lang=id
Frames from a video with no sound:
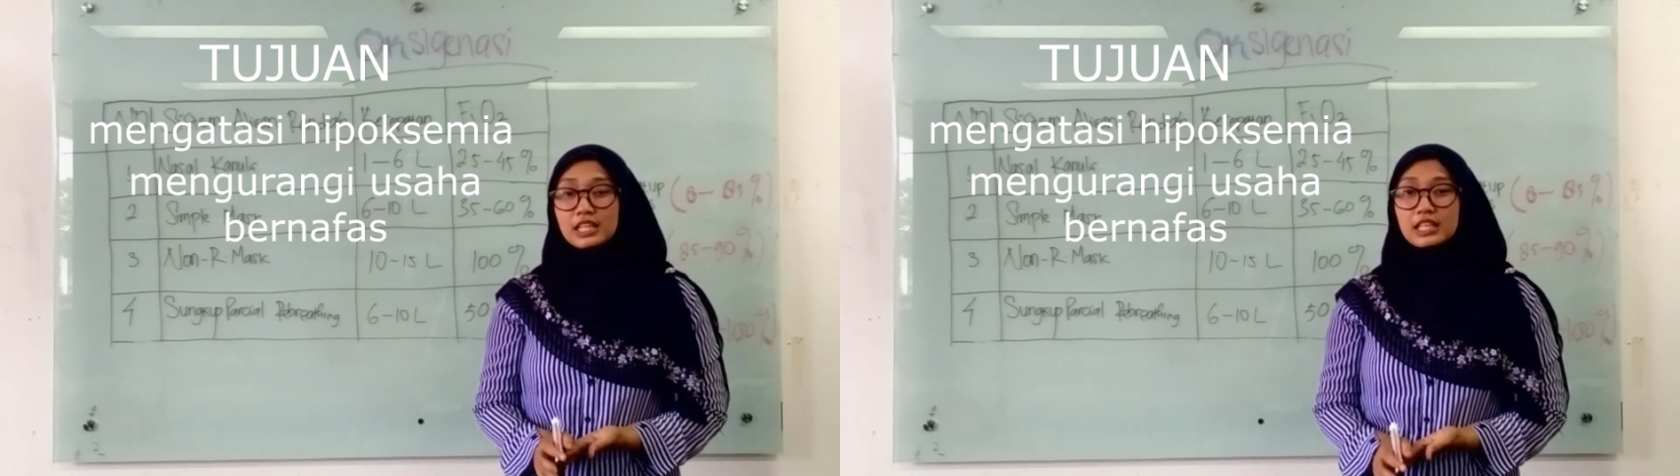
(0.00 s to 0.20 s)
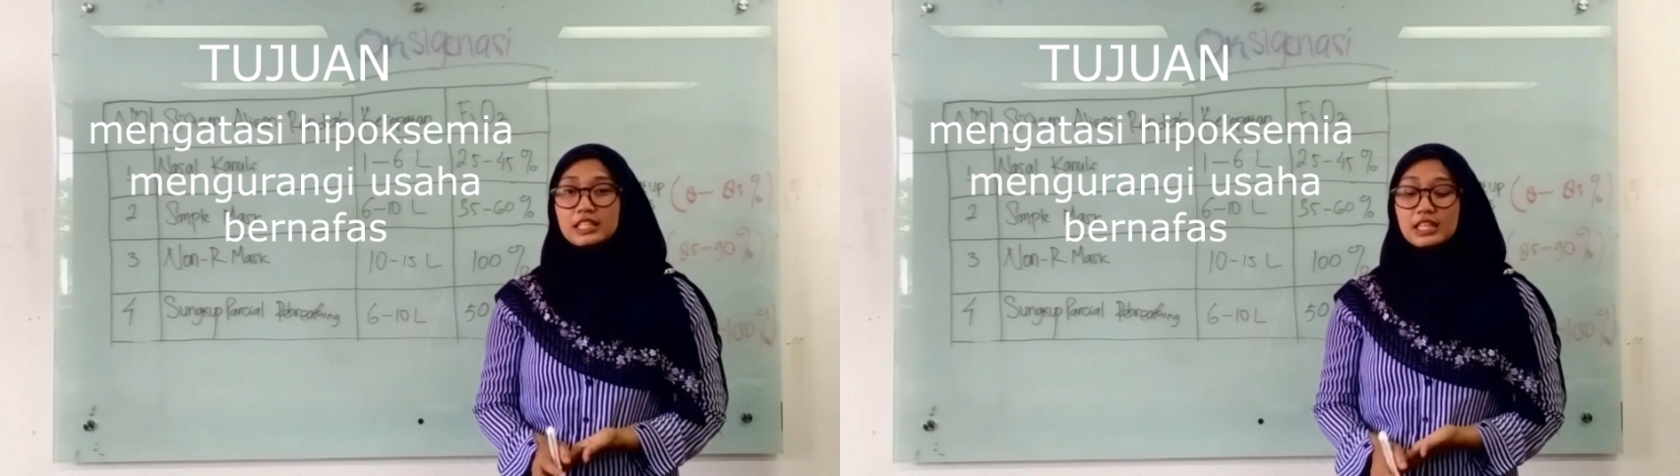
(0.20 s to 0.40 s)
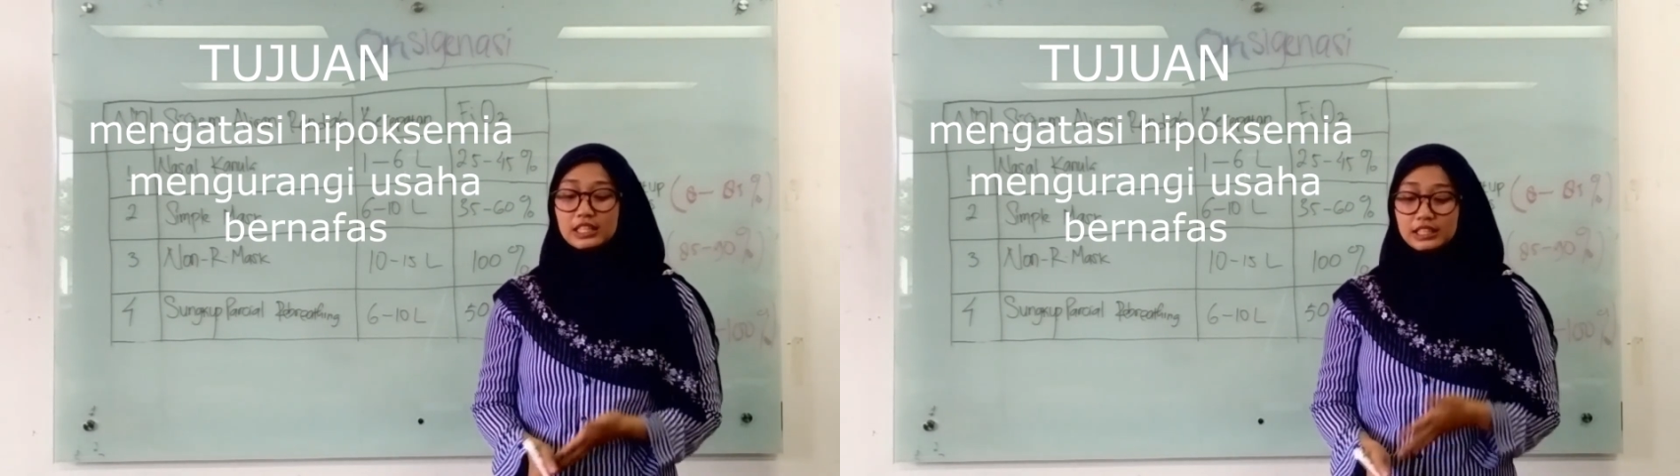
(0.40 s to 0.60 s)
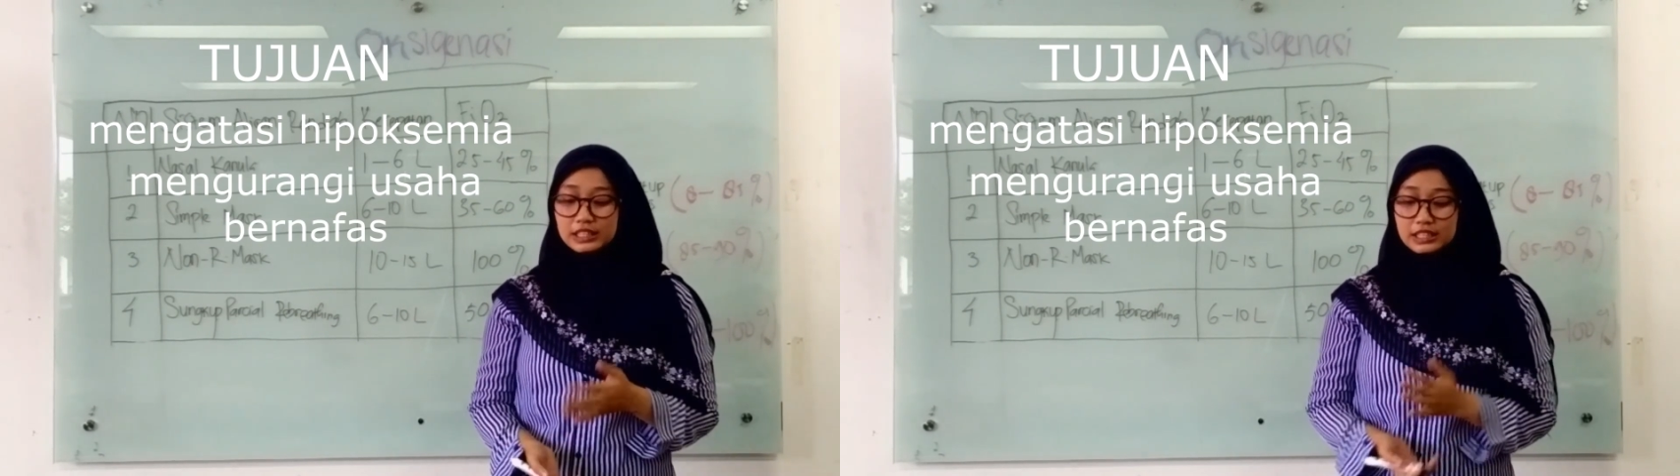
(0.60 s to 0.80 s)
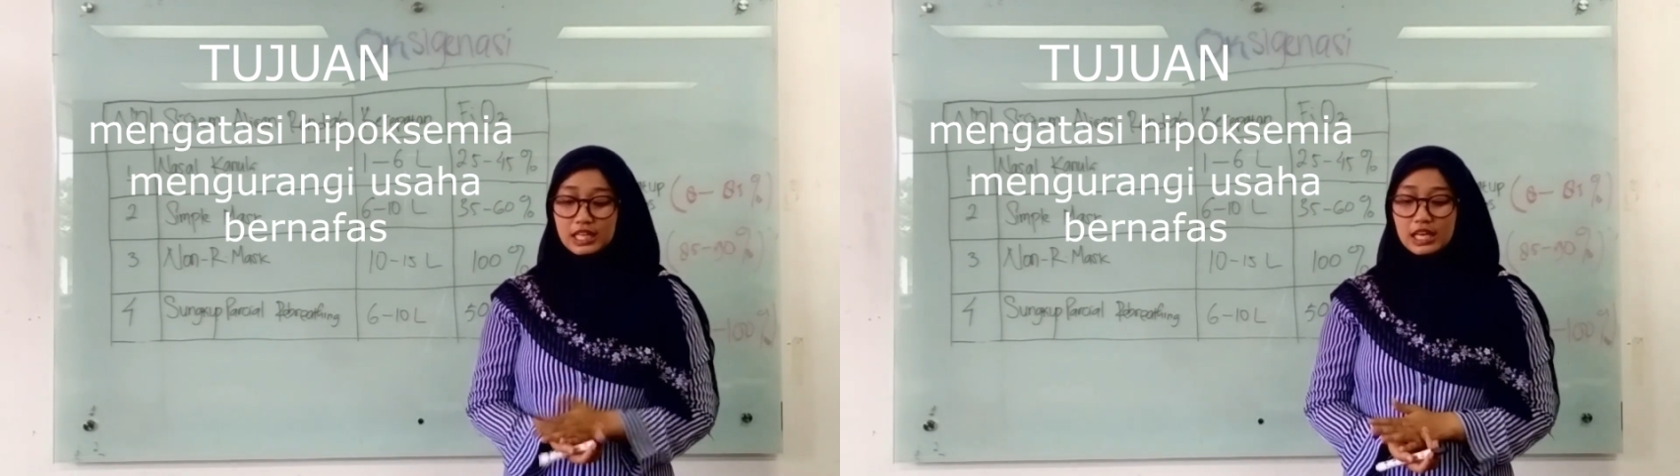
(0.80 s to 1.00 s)
dan yang
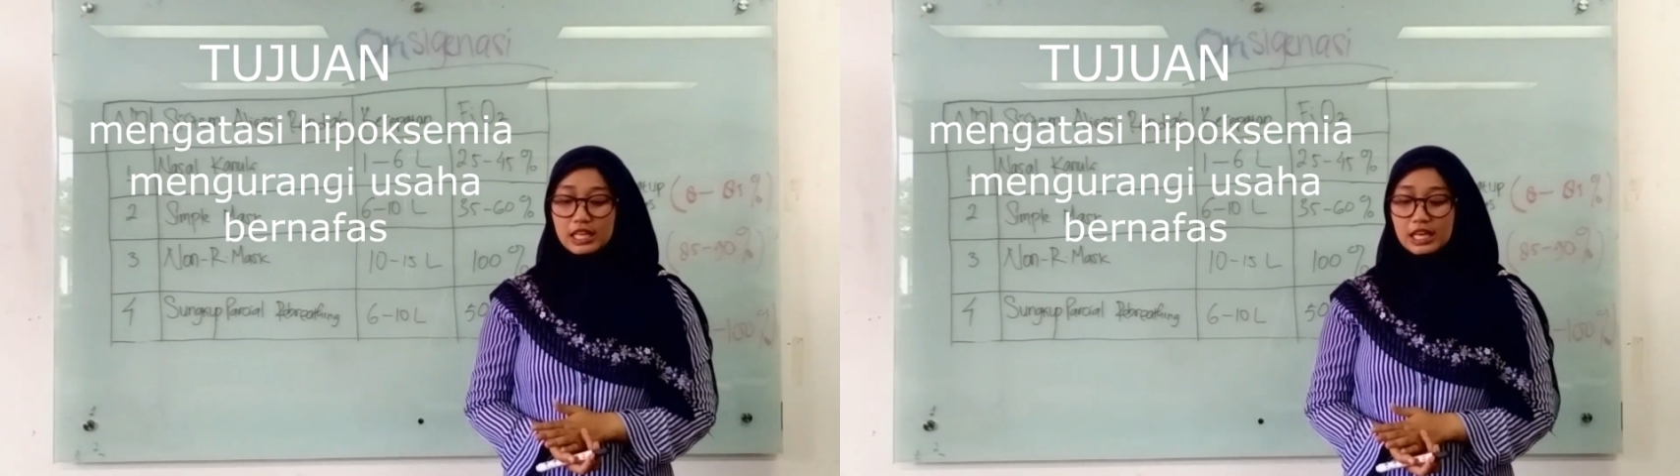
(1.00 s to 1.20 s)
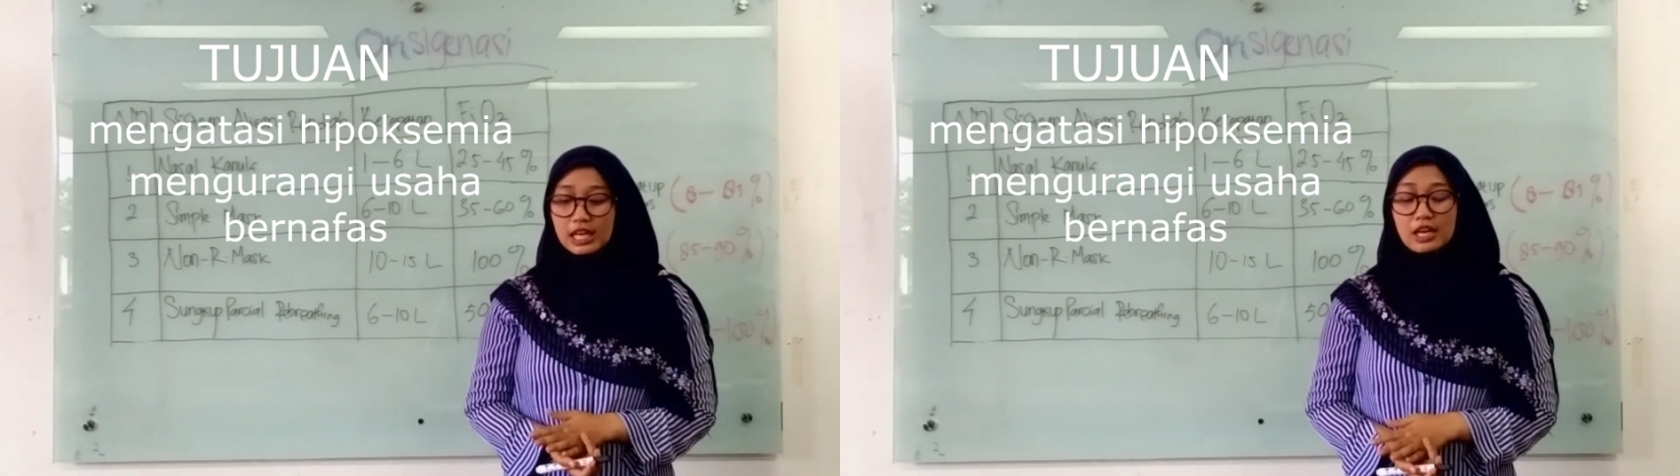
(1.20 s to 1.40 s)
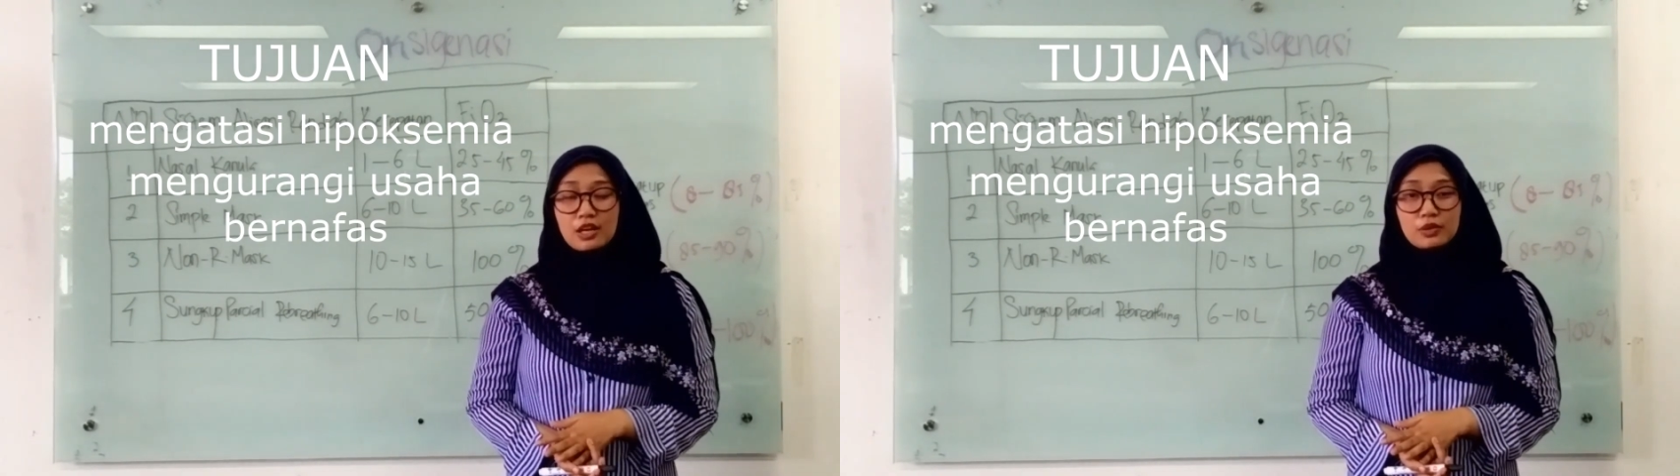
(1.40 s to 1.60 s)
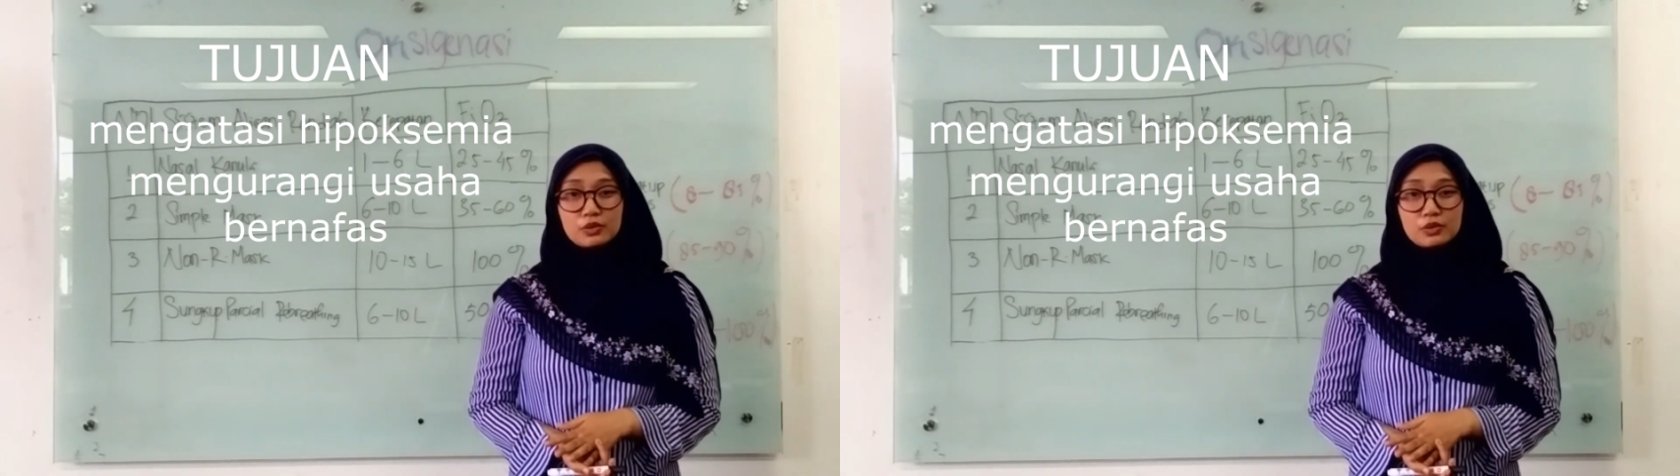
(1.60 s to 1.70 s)
ketiga adalah